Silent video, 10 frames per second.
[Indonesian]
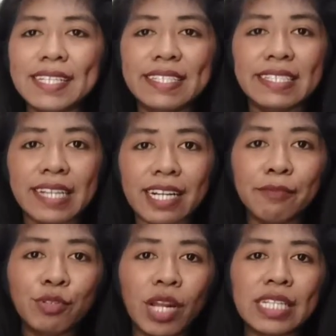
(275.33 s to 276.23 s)
Jika
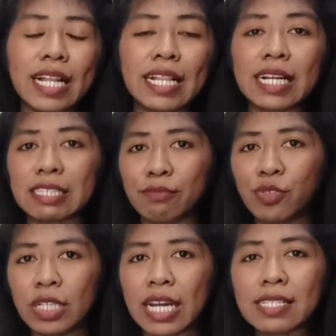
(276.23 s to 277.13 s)
kebetulan kalian
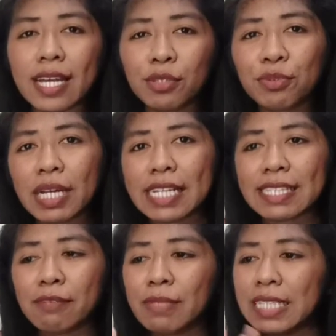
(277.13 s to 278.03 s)
ketemu dengan satu
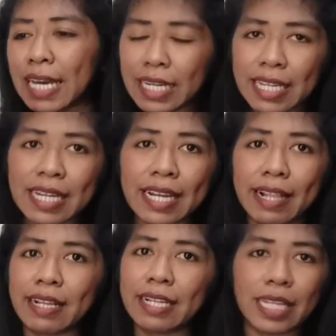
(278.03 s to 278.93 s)
kata menarik yang
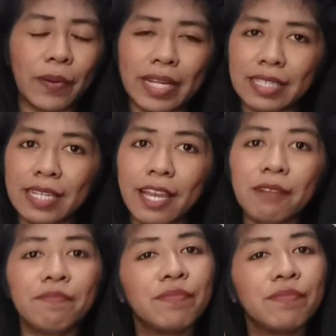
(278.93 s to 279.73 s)
kalian nggak tahu artinya,